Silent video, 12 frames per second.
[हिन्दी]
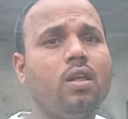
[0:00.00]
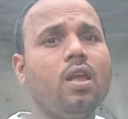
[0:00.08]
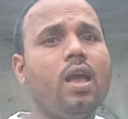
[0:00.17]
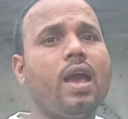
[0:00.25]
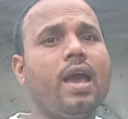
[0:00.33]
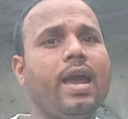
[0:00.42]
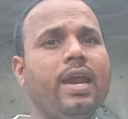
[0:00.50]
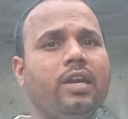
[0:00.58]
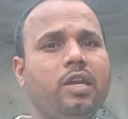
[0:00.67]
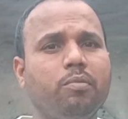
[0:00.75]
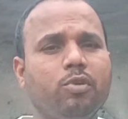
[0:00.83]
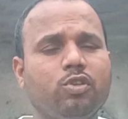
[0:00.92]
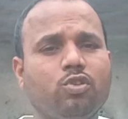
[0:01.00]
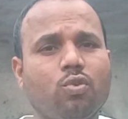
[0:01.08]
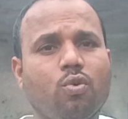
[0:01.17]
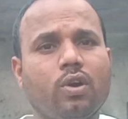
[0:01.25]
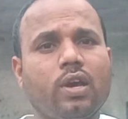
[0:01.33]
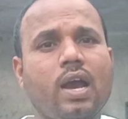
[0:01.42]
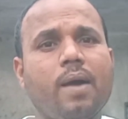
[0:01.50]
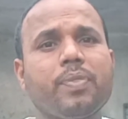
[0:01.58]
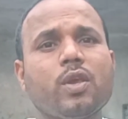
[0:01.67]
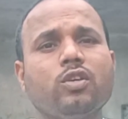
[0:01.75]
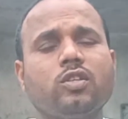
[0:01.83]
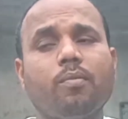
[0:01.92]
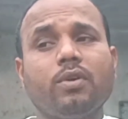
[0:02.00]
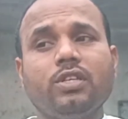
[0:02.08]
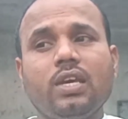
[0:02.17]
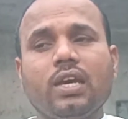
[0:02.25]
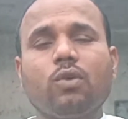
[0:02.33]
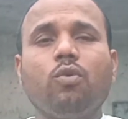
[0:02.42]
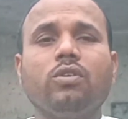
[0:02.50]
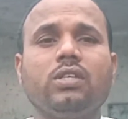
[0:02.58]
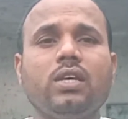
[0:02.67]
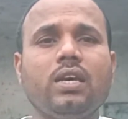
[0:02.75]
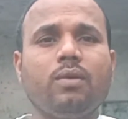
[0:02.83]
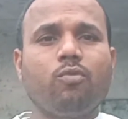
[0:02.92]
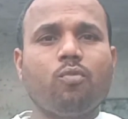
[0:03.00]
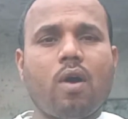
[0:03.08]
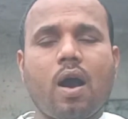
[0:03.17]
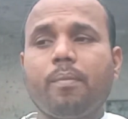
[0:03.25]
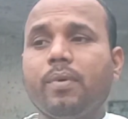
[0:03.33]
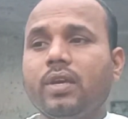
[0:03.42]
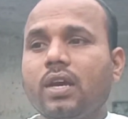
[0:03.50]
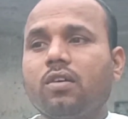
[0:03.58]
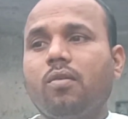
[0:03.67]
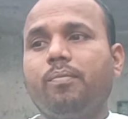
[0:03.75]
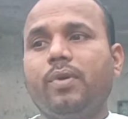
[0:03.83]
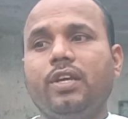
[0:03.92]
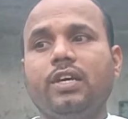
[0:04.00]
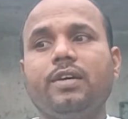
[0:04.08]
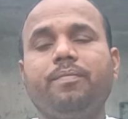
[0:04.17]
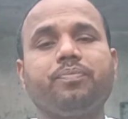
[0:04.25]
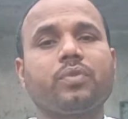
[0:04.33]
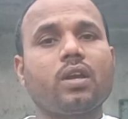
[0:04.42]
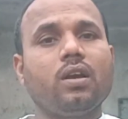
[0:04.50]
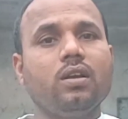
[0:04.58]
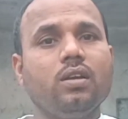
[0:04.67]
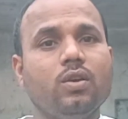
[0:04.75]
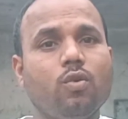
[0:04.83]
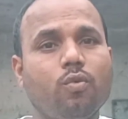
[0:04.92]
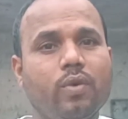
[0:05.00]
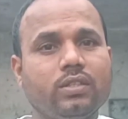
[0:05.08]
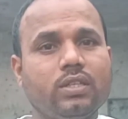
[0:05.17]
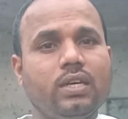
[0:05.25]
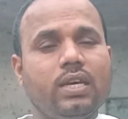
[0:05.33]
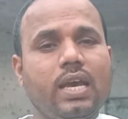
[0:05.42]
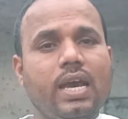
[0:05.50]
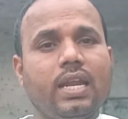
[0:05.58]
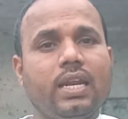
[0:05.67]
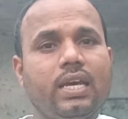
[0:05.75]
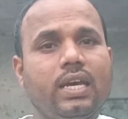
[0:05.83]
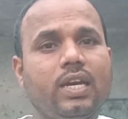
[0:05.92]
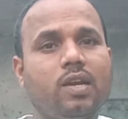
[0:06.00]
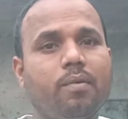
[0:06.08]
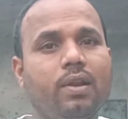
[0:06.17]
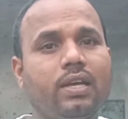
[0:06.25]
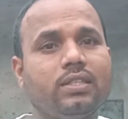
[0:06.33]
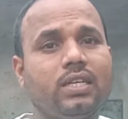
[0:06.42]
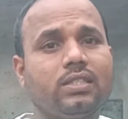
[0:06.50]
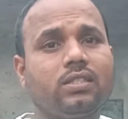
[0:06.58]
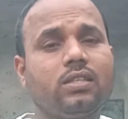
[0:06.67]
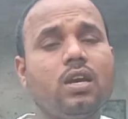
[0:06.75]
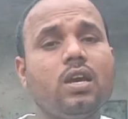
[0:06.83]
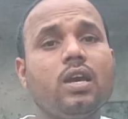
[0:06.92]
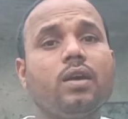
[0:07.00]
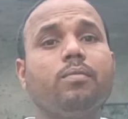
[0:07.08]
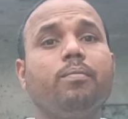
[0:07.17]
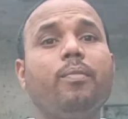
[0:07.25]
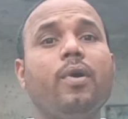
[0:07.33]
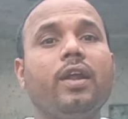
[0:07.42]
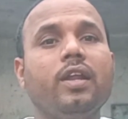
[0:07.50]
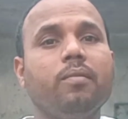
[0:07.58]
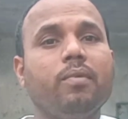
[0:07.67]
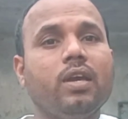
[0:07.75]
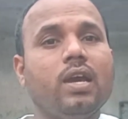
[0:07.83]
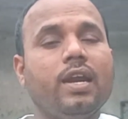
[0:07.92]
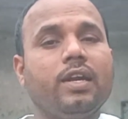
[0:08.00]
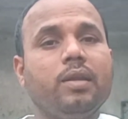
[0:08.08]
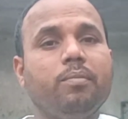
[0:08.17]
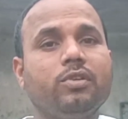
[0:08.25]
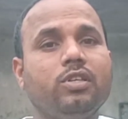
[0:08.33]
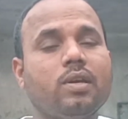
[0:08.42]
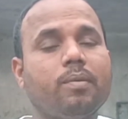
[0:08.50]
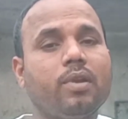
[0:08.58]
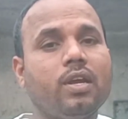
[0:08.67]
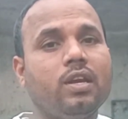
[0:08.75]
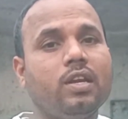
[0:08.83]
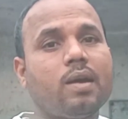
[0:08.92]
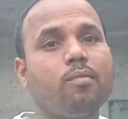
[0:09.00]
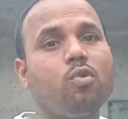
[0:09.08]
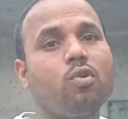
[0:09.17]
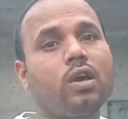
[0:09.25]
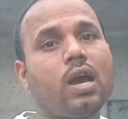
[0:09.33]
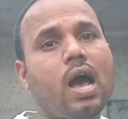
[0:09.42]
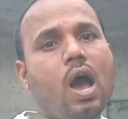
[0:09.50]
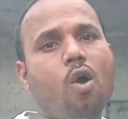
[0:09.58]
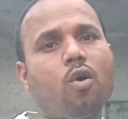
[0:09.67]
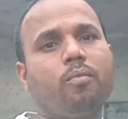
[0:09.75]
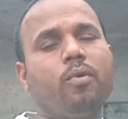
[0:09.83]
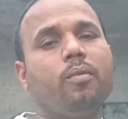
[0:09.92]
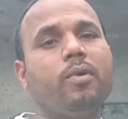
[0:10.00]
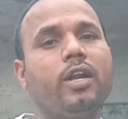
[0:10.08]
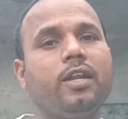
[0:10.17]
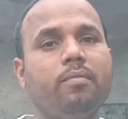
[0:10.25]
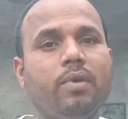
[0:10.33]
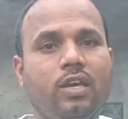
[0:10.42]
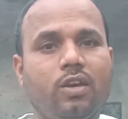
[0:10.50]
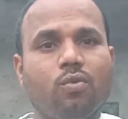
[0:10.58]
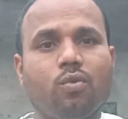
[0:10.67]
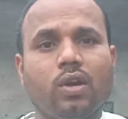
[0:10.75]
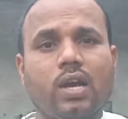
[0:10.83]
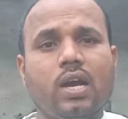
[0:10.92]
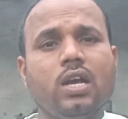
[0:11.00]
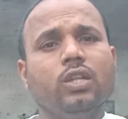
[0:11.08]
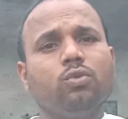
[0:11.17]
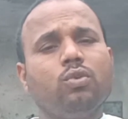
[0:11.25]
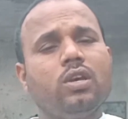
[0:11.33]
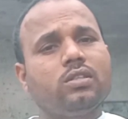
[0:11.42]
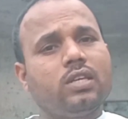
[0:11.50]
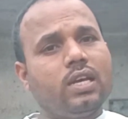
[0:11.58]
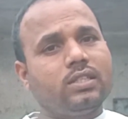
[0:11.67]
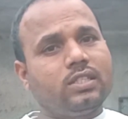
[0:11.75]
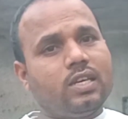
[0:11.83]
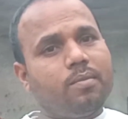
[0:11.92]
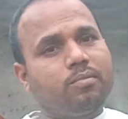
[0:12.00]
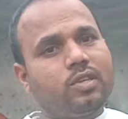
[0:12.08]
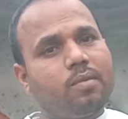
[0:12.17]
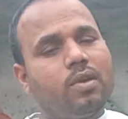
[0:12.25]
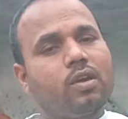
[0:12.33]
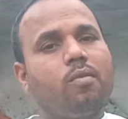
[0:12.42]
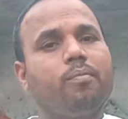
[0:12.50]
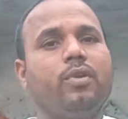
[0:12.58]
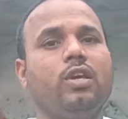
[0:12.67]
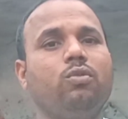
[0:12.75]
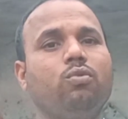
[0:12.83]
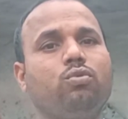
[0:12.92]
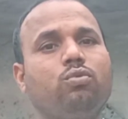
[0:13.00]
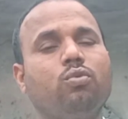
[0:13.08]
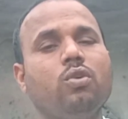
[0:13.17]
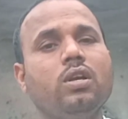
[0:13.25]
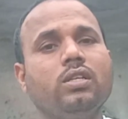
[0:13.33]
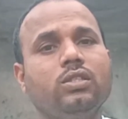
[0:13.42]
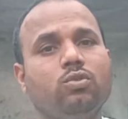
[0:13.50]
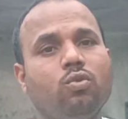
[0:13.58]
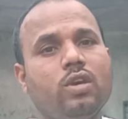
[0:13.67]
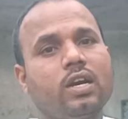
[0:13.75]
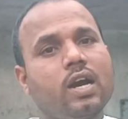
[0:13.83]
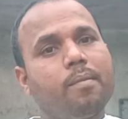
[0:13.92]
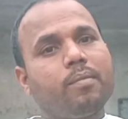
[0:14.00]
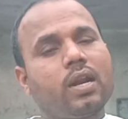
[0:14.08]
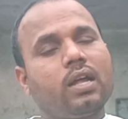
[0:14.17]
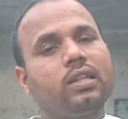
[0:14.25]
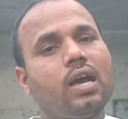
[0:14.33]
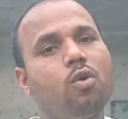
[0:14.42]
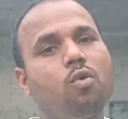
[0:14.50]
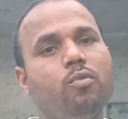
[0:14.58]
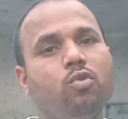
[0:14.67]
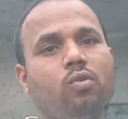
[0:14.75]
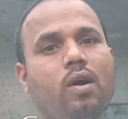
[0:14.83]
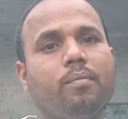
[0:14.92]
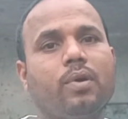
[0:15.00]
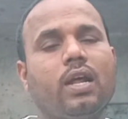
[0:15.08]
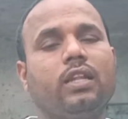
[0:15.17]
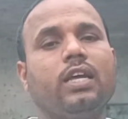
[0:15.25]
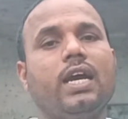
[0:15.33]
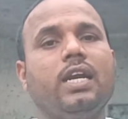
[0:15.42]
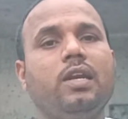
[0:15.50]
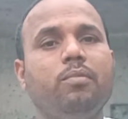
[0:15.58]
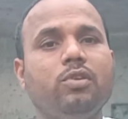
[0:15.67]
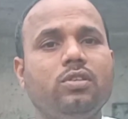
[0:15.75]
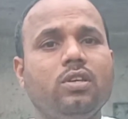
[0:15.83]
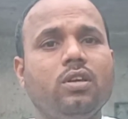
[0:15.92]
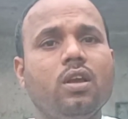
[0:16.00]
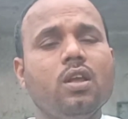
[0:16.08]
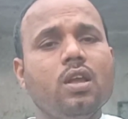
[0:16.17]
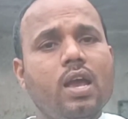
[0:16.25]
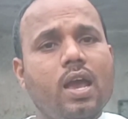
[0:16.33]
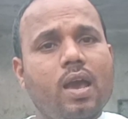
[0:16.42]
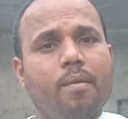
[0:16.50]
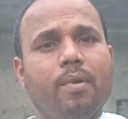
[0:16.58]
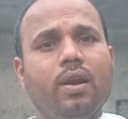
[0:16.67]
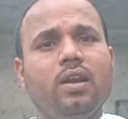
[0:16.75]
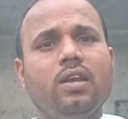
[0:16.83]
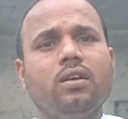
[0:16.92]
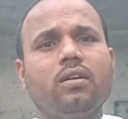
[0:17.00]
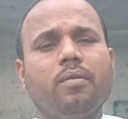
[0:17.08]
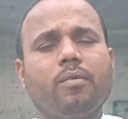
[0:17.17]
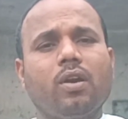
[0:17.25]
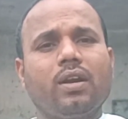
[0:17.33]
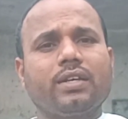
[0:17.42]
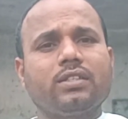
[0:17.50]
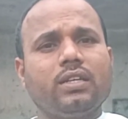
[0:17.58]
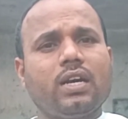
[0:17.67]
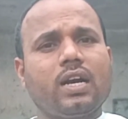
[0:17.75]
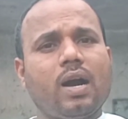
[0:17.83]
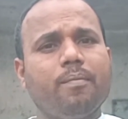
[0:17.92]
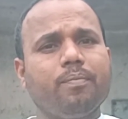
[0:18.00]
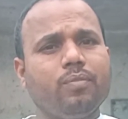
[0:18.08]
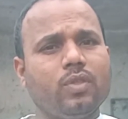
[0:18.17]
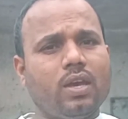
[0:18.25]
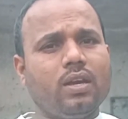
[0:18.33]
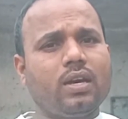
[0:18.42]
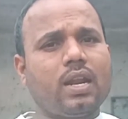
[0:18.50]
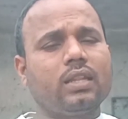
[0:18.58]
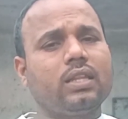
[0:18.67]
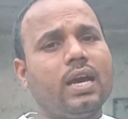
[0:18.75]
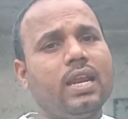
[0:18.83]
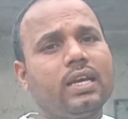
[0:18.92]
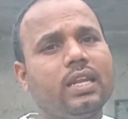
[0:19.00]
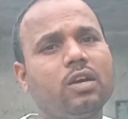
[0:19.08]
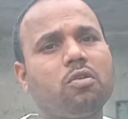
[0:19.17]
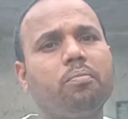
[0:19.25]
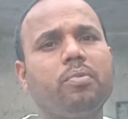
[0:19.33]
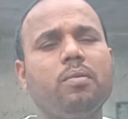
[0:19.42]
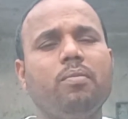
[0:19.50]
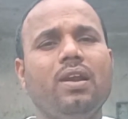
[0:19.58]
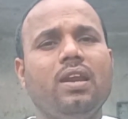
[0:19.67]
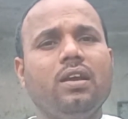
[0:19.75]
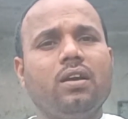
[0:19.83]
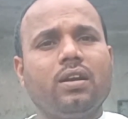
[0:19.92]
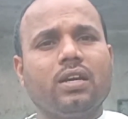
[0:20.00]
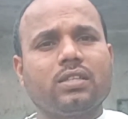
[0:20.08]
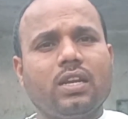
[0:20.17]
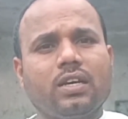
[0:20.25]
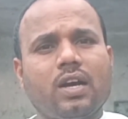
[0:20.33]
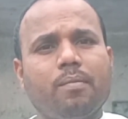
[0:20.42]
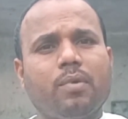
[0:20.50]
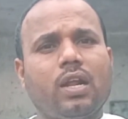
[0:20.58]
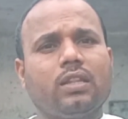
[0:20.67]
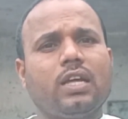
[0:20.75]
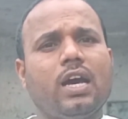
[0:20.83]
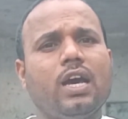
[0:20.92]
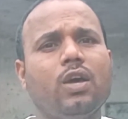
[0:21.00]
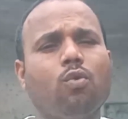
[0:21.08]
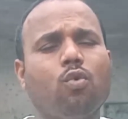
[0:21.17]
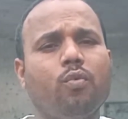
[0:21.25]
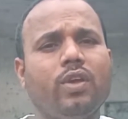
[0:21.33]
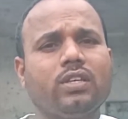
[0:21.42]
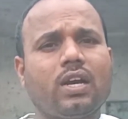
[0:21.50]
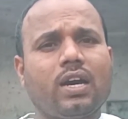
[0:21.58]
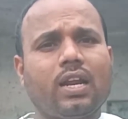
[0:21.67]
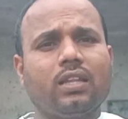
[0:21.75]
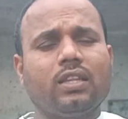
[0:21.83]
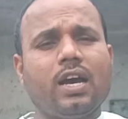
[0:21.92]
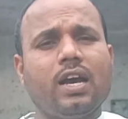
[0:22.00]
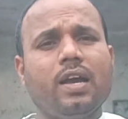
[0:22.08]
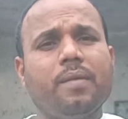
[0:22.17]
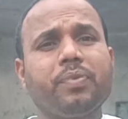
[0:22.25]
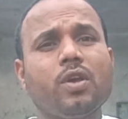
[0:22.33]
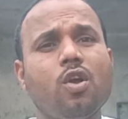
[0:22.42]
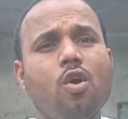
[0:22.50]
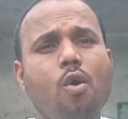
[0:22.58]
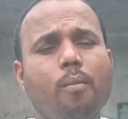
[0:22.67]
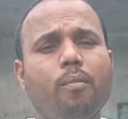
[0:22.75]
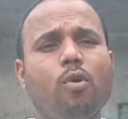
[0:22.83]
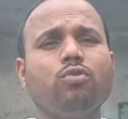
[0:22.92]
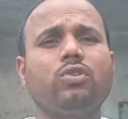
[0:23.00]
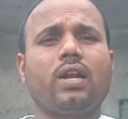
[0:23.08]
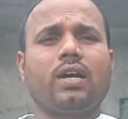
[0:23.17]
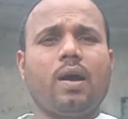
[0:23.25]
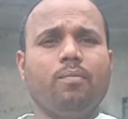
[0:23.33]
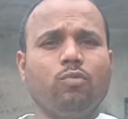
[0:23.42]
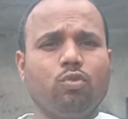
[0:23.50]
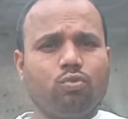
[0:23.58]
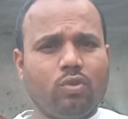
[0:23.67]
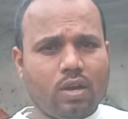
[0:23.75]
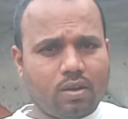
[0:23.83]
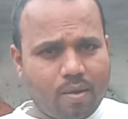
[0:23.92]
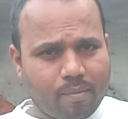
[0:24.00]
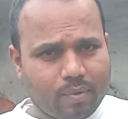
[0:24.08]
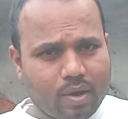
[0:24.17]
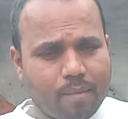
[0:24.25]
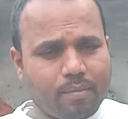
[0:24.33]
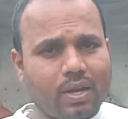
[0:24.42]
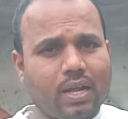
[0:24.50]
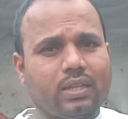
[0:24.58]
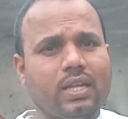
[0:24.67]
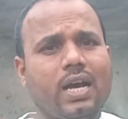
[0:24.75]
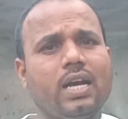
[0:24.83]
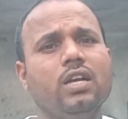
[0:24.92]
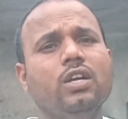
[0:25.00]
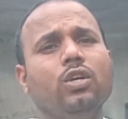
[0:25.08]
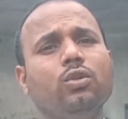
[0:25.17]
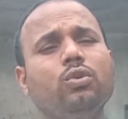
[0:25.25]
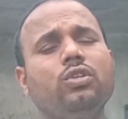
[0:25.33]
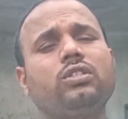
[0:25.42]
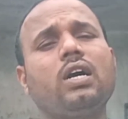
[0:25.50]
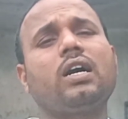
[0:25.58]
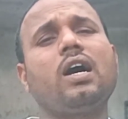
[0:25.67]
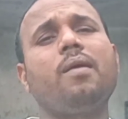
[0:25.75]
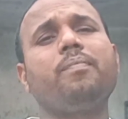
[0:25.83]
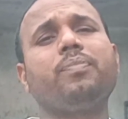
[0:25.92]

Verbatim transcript: एन हो गया समझ आइए कि वैसे वहाँ पर यह कंपनी है वैसे ही एन ए डबल एस एस बहरीन में एन टी पी सी अपना इंडिया में हो गया और बहरीन में ए हो गया तो ये सेम सेम ये कंपनी है दोस्तों जो ये काम कराता है वो भी वो काम कराता है एन टी पी सी बिल्डिंग कंस्ट्रक्शन का काम नहीं कराता है लेकिन ये कंपनी बिल्डिंग कंस्ट्रक्शन का काम कराता है रोडवेज का कराता है बहुत सारा काम दोस्तों यह काम काम कराता है तो इसका काम